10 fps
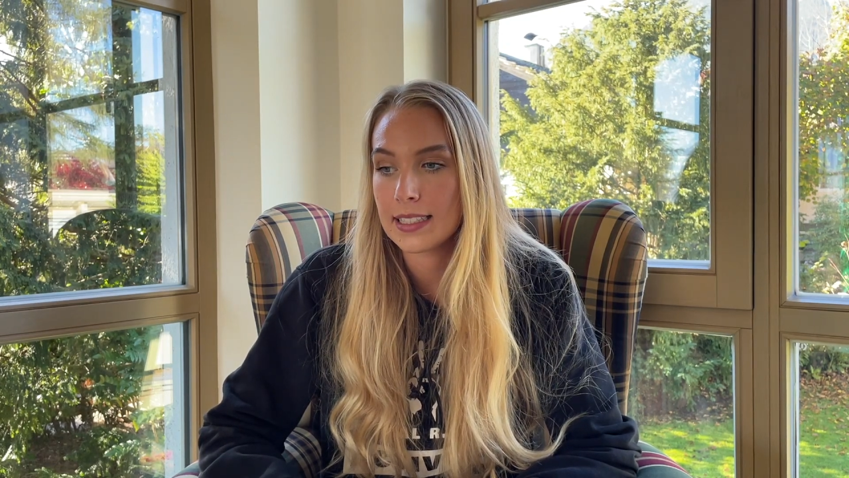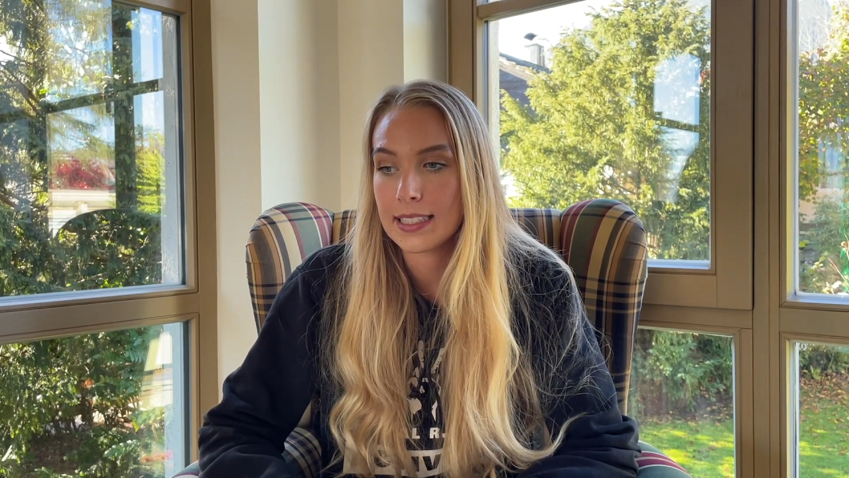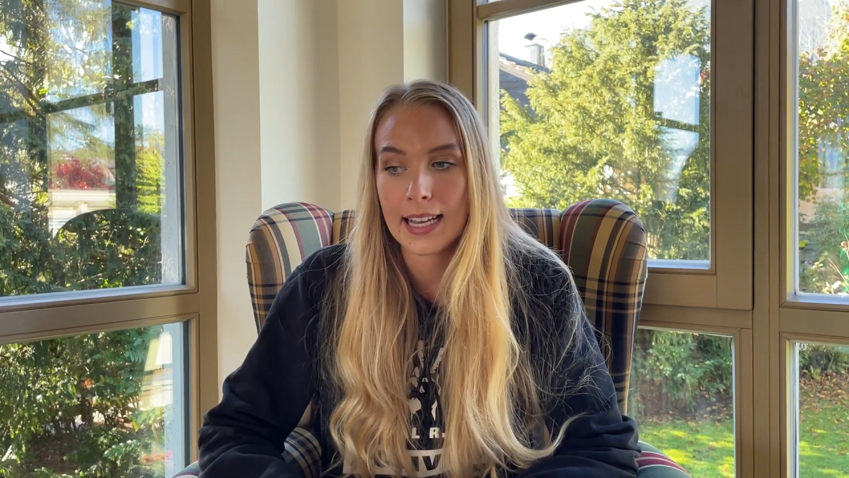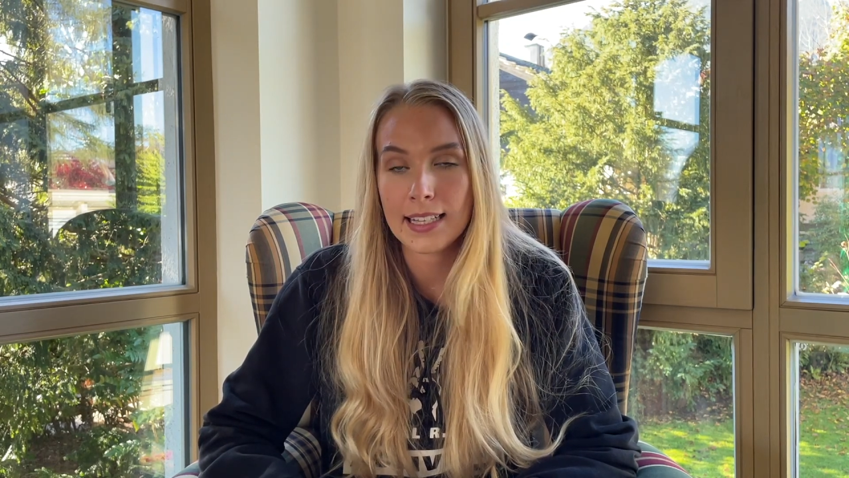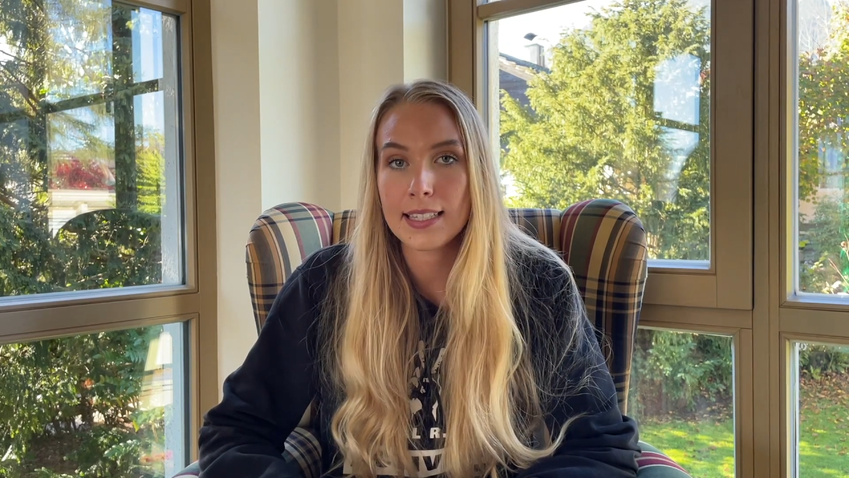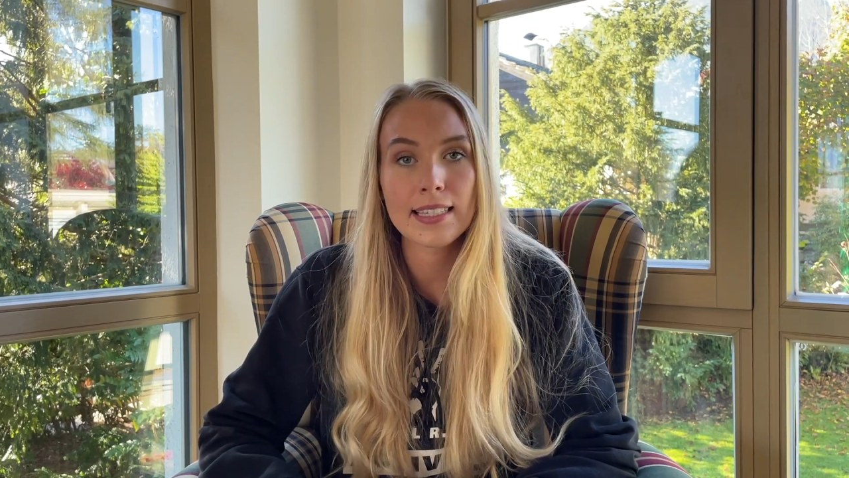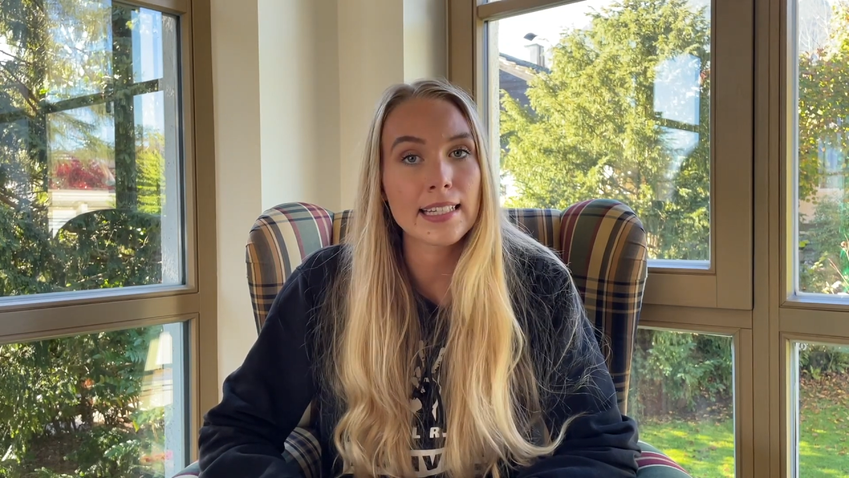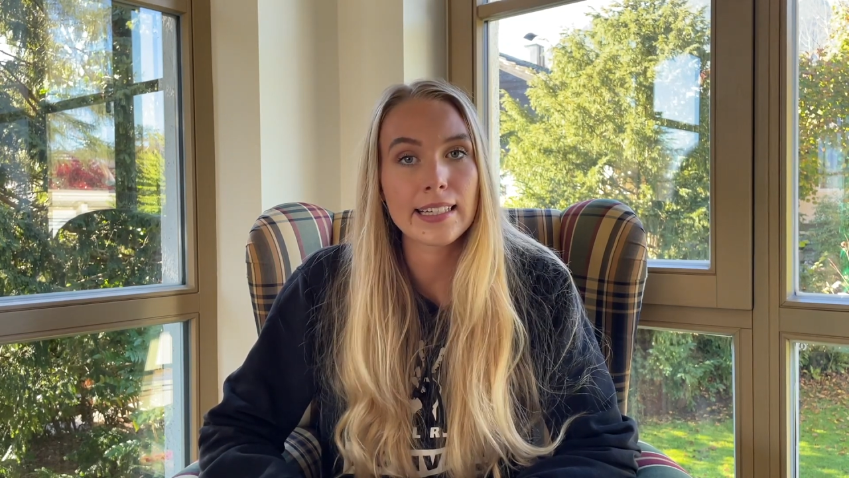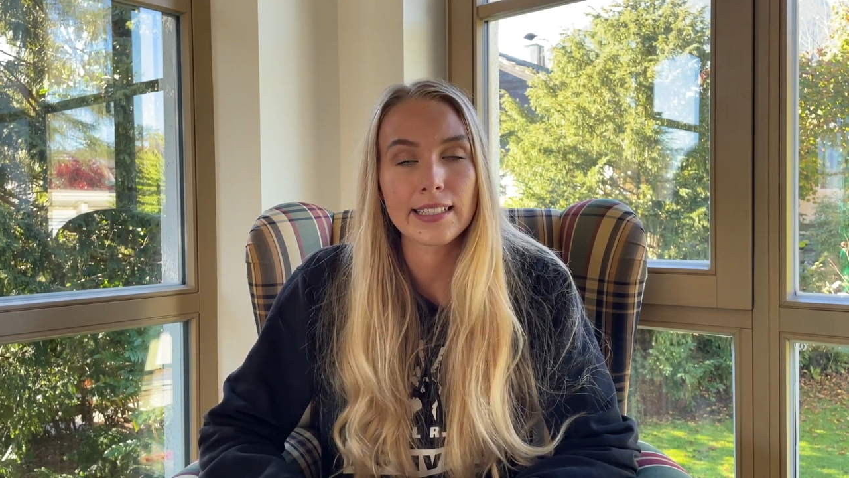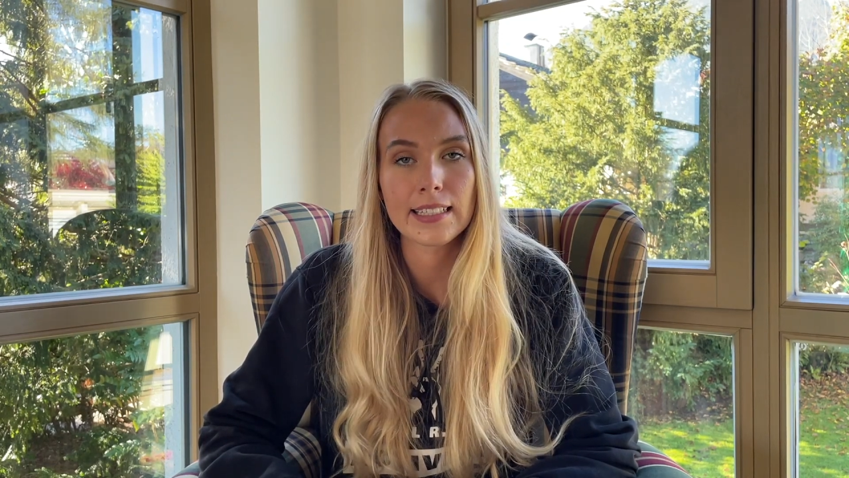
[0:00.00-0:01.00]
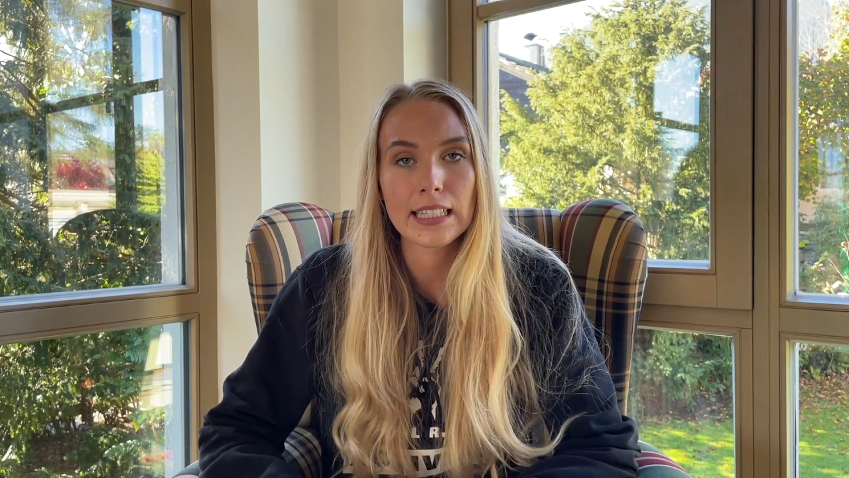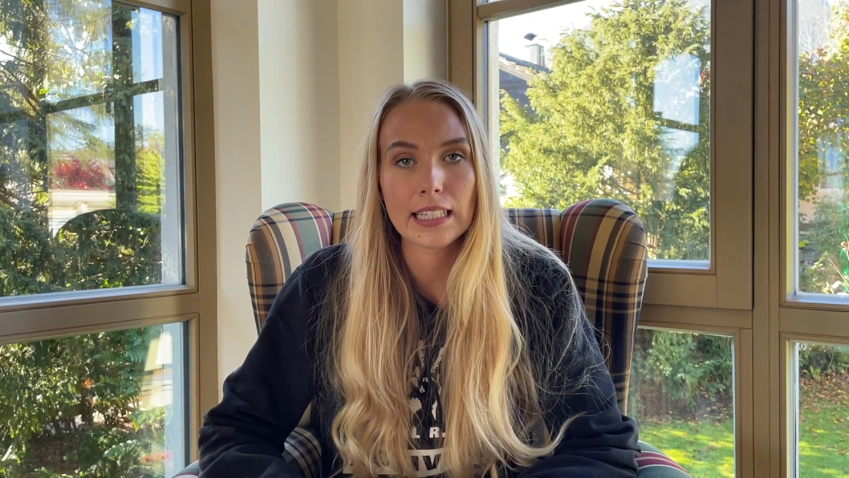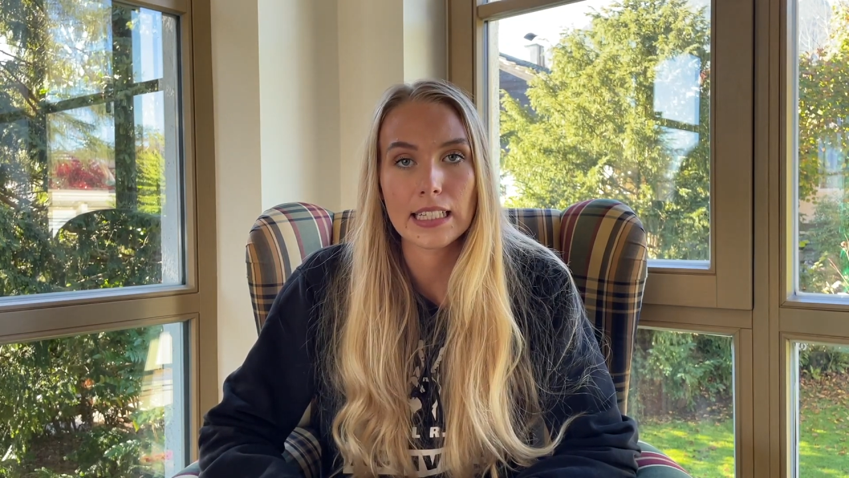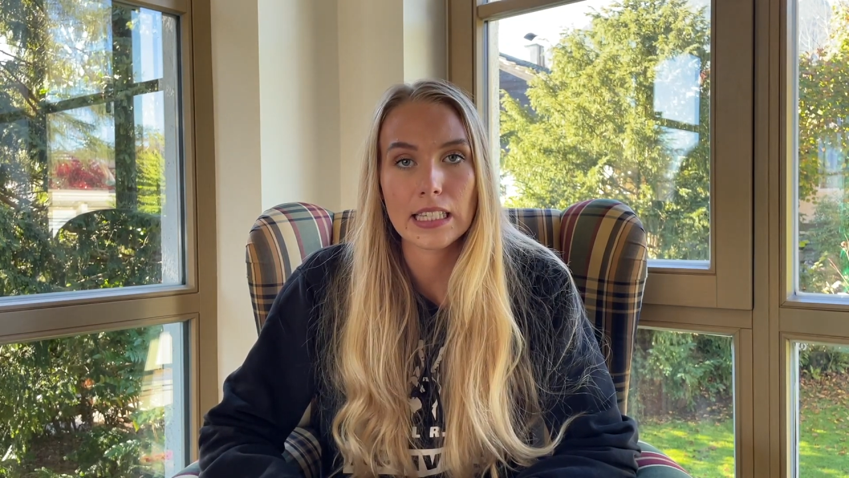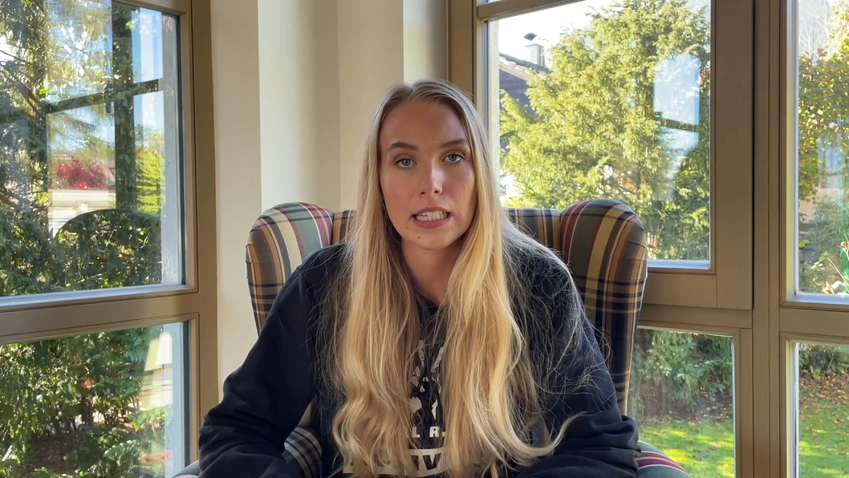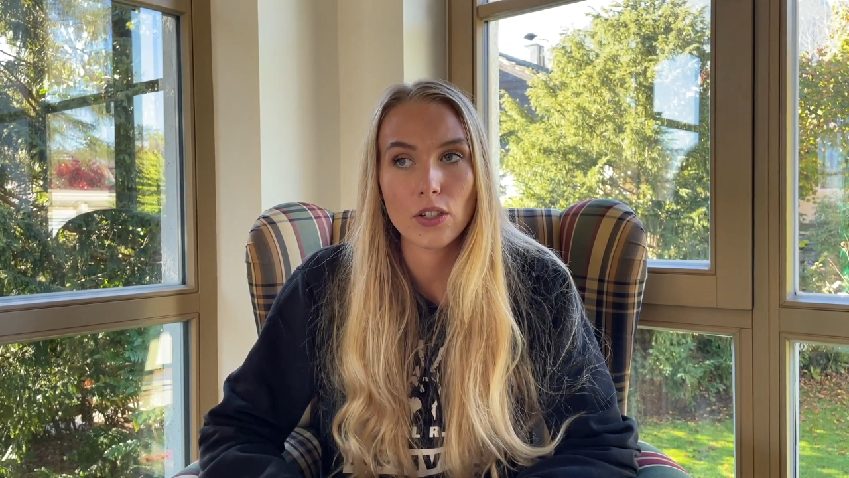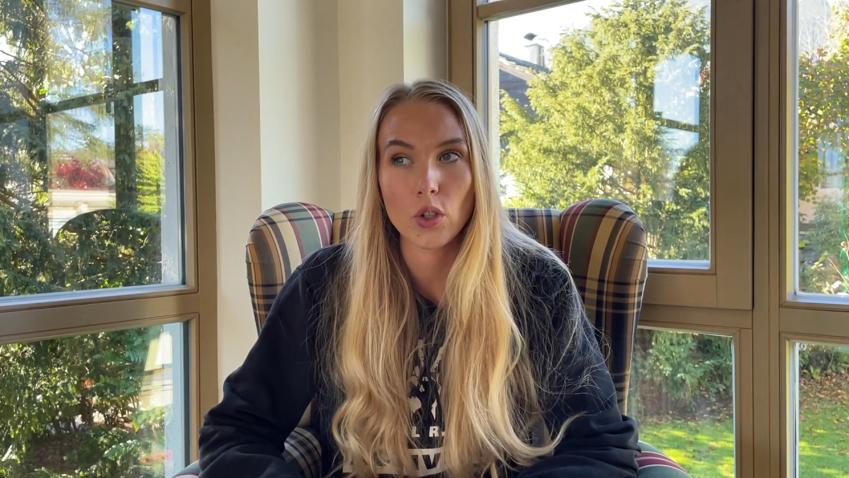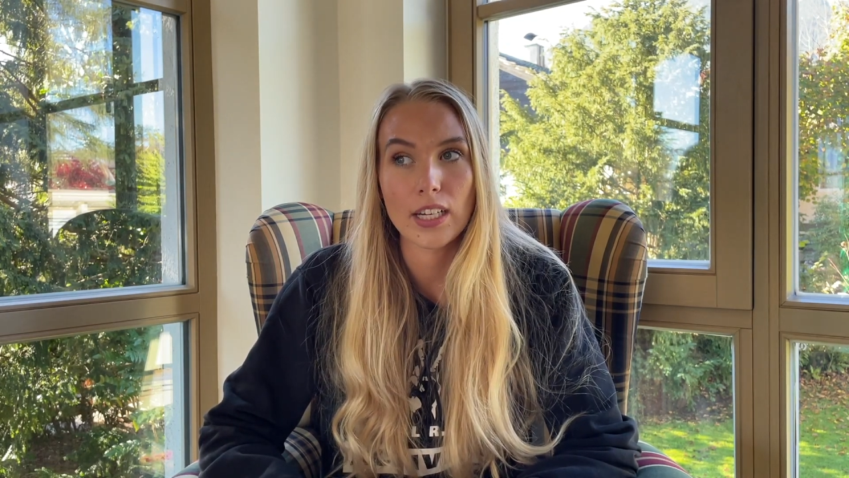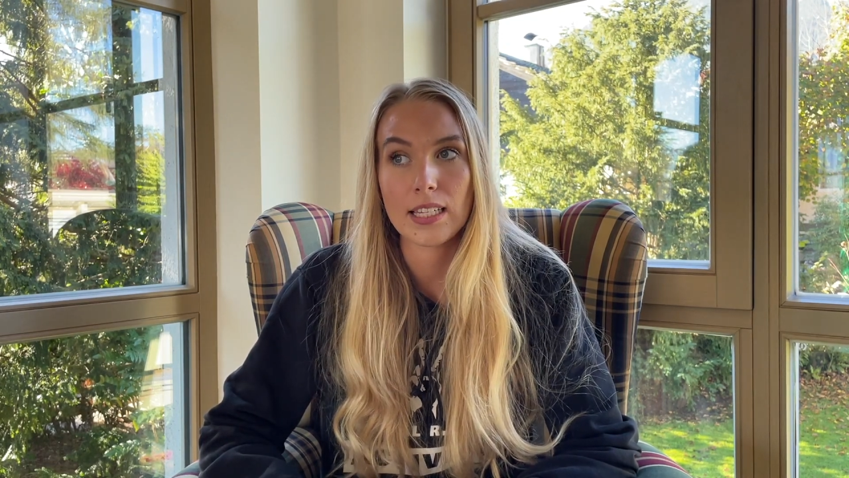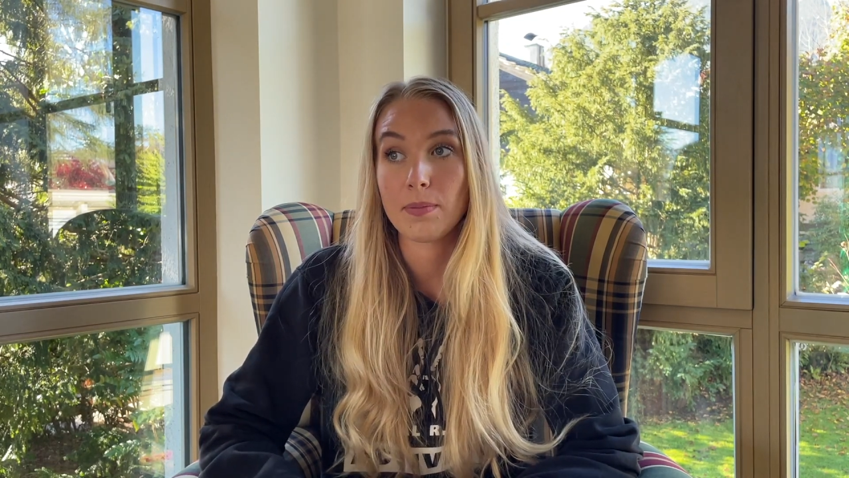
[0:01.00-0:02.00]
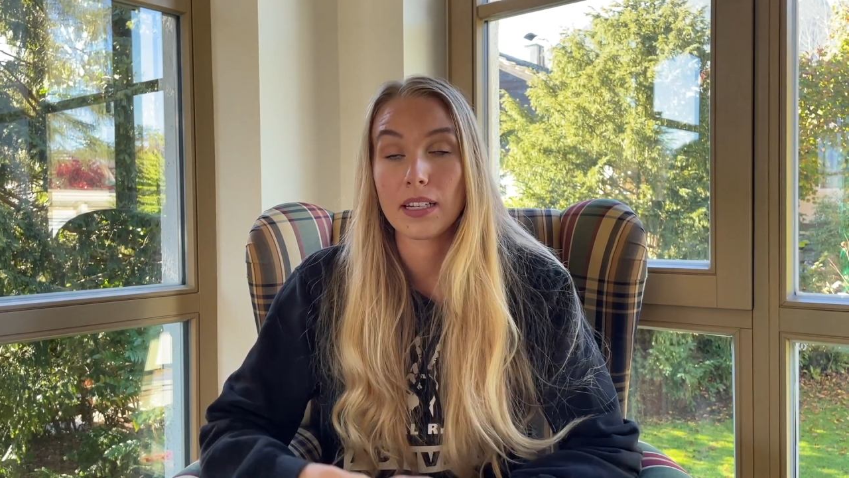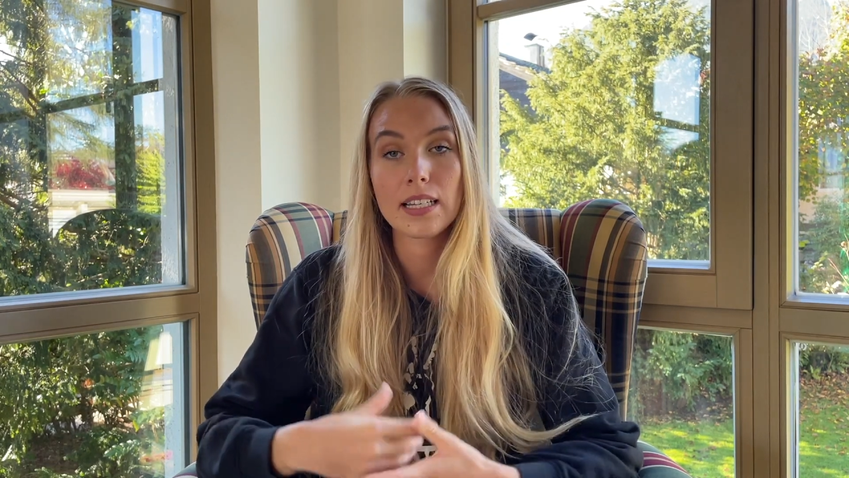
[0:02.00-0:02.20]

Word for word: ganz niedliche Tiere sind und dass man